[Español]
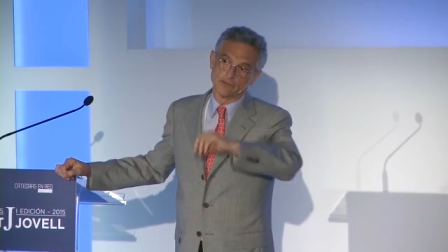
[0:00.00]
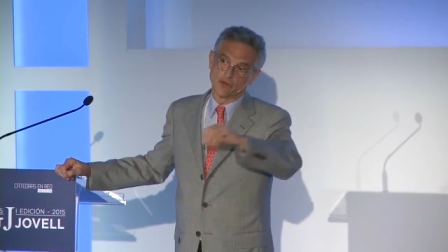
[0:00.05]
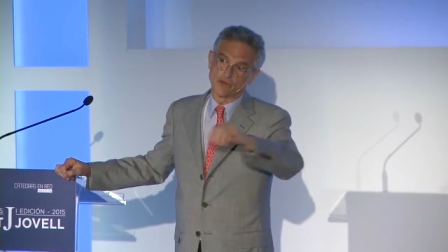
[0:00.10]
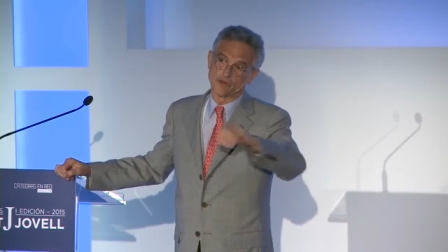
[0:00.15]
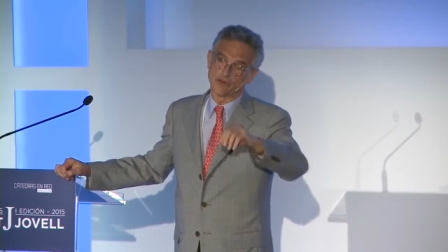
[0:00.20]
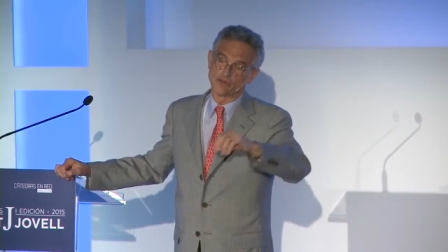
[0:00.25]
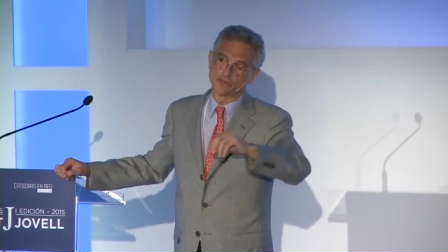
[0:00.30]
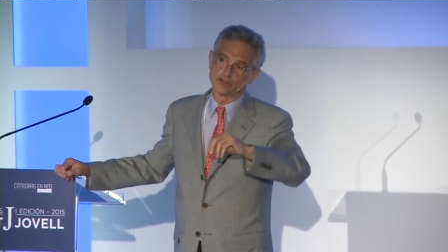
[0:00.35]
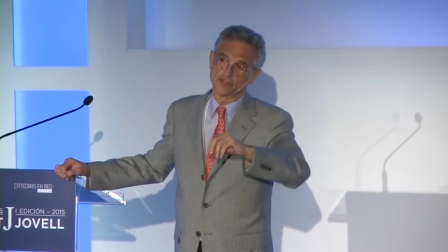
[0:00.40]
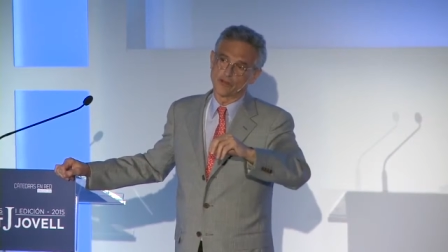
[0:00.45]

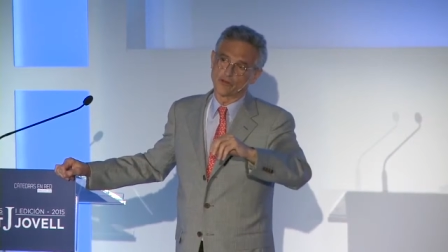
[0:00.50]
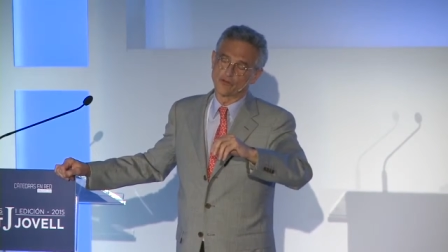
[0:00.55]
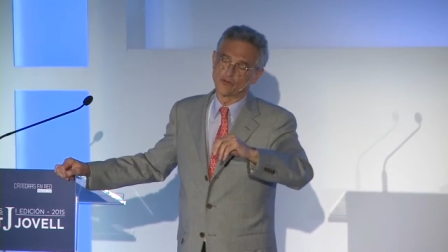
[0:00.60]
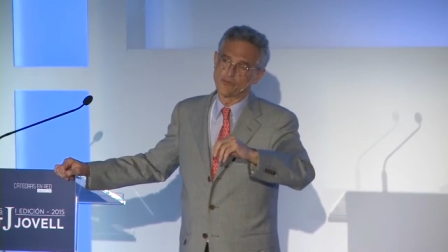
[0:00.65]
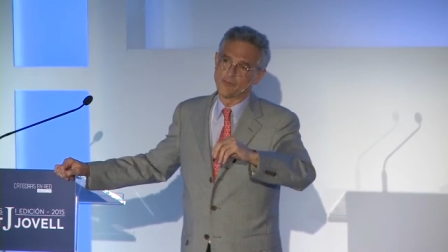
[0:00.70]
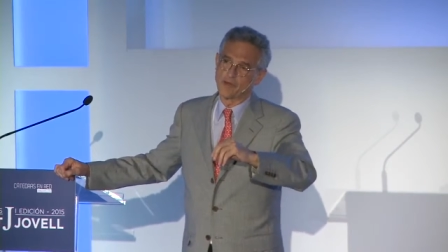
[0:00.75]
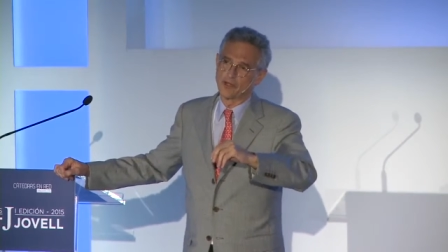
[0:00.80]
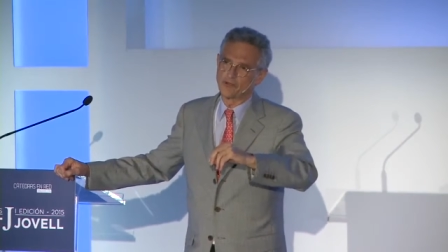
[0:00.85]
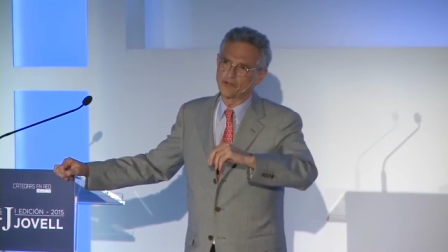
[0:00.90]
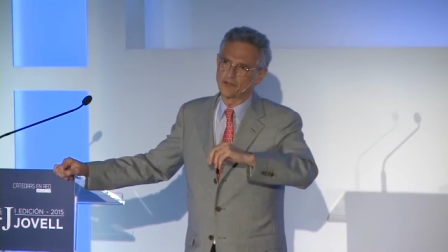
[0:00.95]
todos los
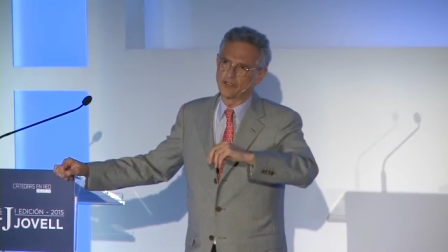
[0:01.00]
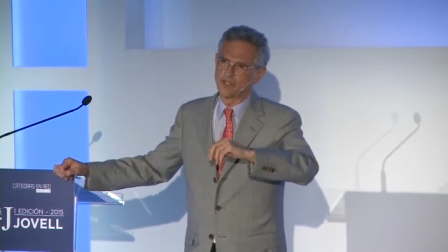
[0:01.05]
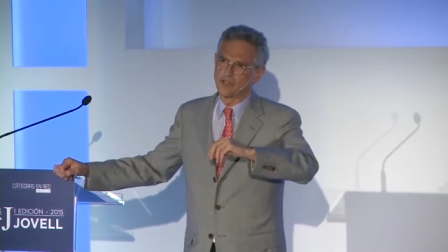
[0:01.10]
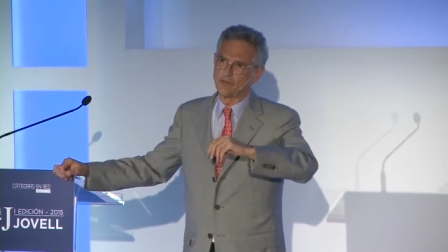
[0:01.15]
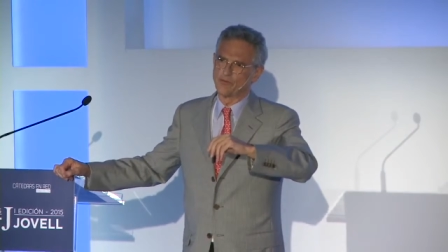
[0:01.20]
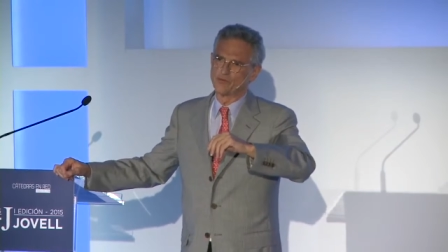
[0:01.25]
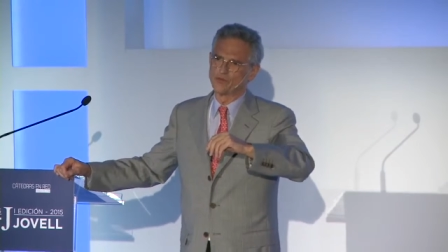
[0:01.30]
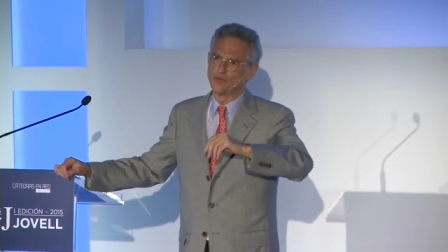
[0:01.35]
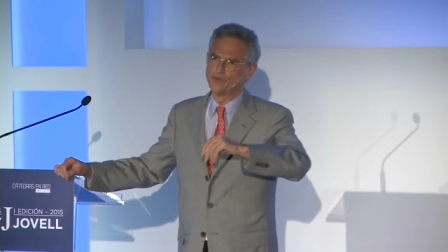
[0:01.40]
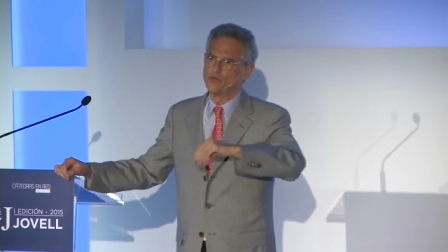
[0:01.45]
seres humanos
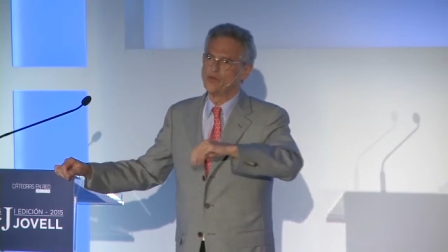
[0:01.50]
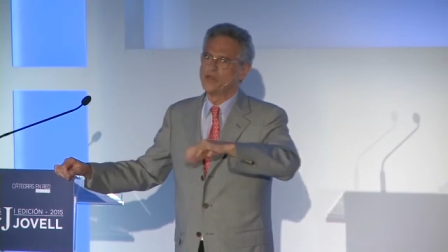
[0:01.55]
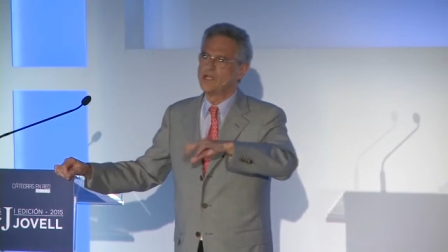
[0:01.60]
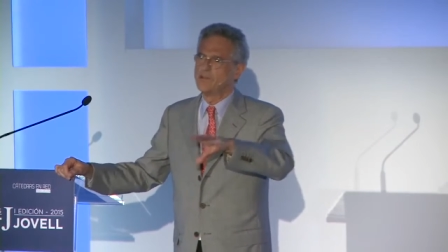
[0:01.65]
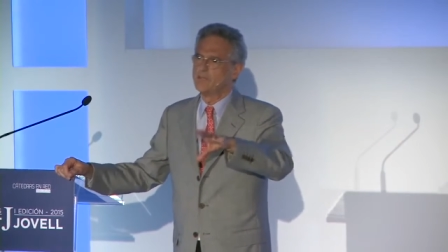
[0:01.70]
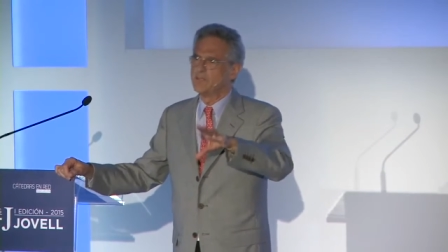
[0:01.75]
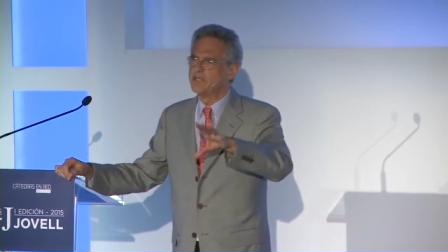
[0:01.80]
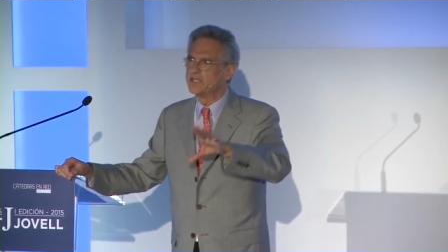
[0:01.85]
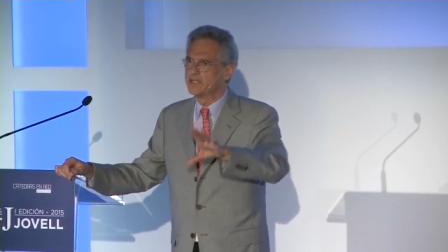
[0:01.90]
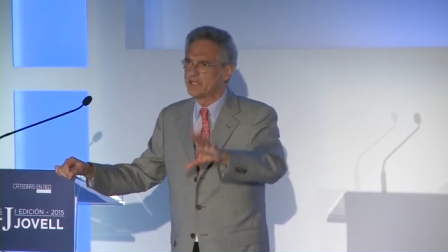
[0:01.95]
tenemos
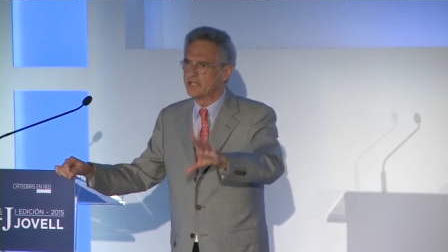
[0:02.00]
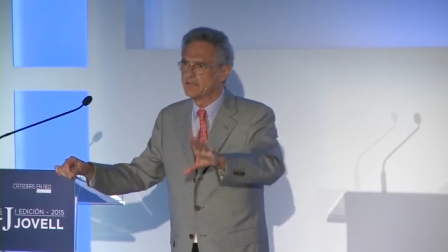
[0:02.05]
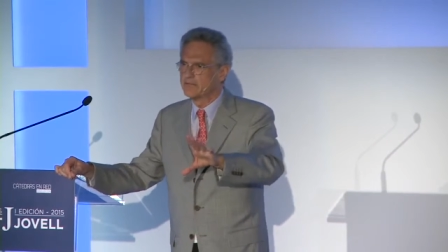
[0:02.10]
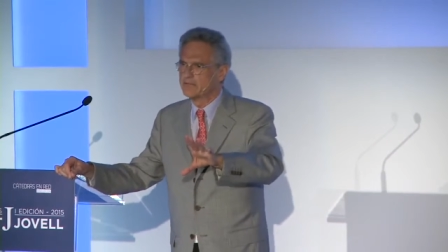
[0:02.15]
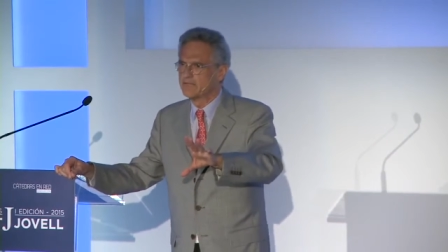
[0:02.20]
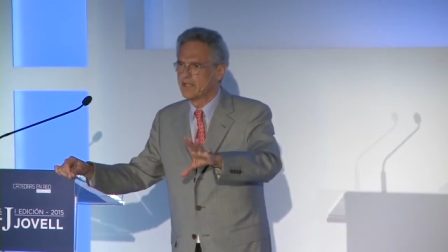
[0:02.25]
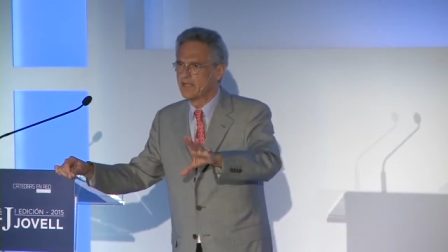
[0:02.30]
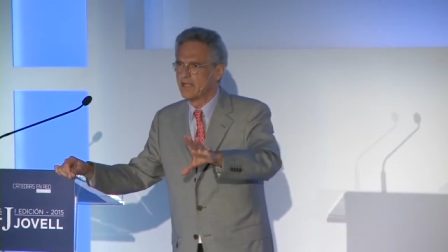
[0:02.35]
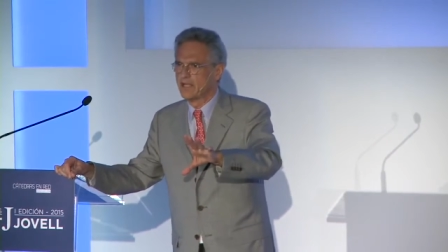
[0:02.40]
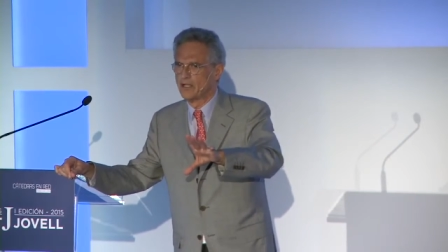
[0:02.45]
un límite
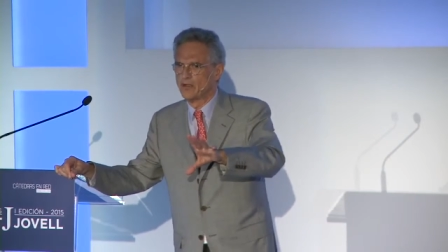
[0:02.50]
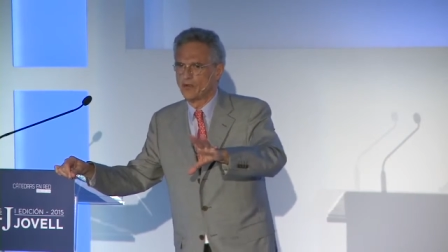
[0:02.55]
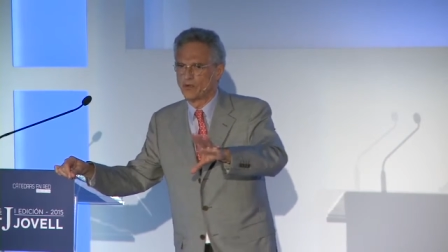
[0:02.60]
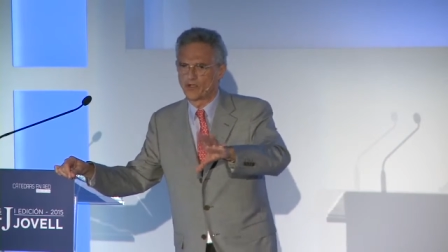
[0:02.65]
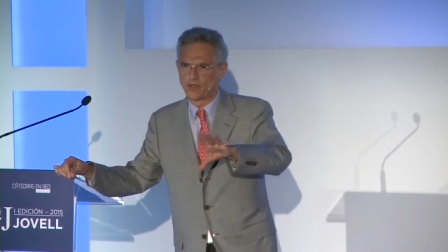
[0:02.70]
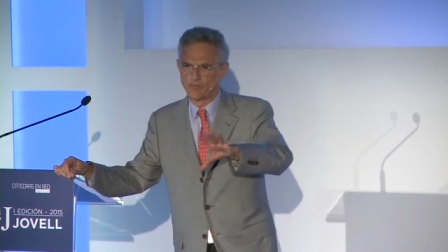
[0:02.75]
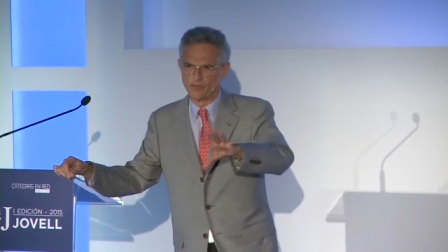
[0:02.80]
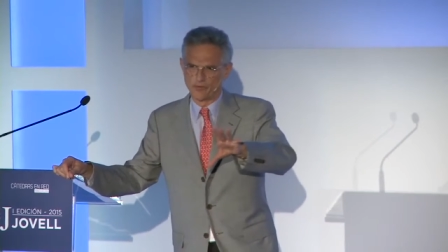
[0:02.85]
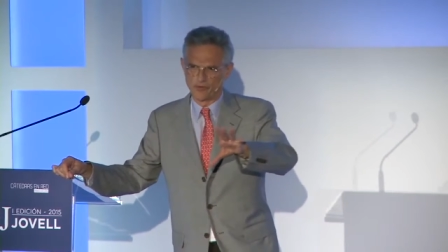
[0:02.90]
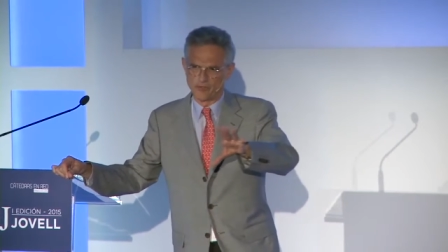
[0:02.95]
en
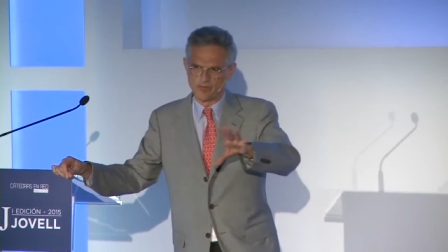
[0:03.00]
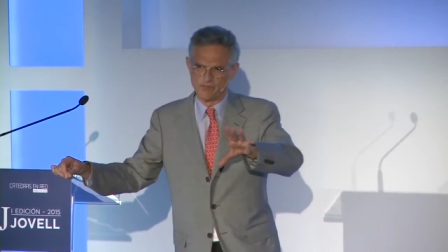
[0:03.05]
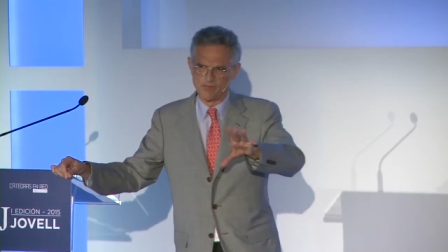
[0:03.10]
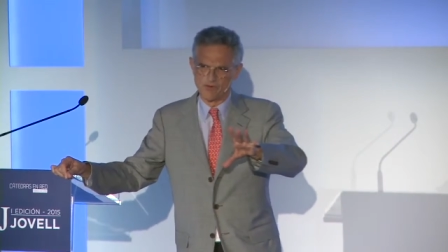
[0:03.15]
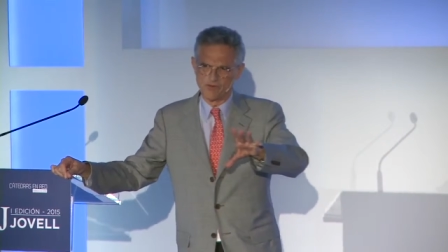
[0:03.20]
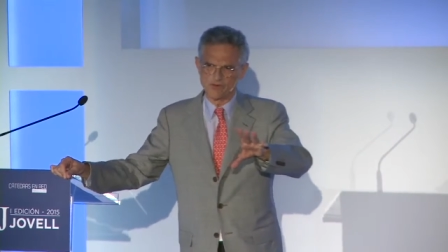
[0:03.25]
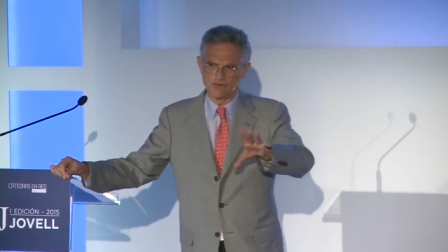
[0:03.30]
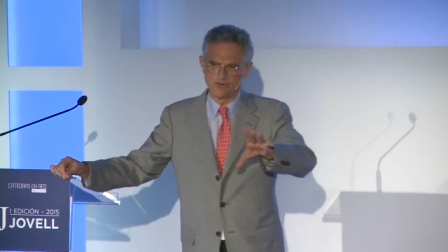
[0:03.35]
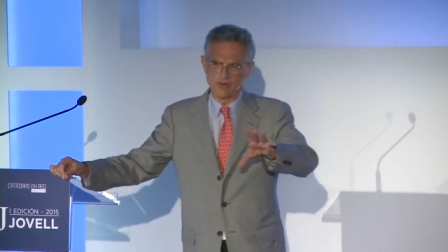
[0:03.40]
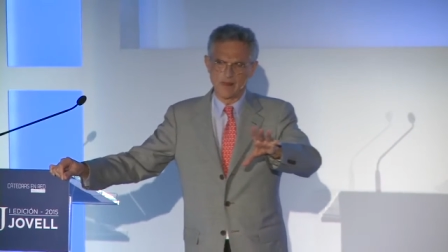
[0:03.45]
lo que
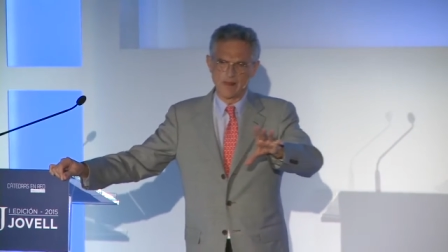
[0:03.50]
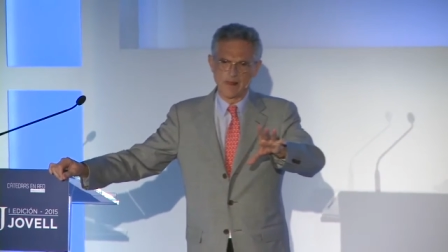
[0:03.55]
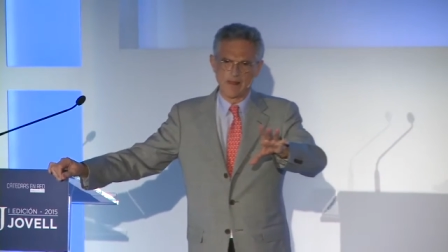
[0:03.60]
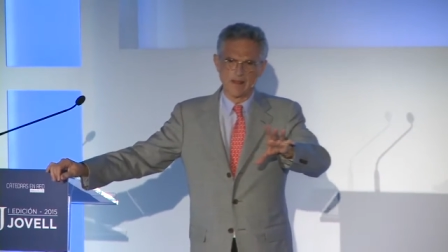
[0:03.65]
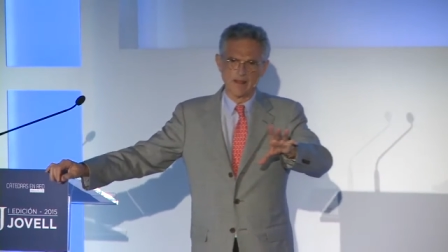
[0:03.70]
podemos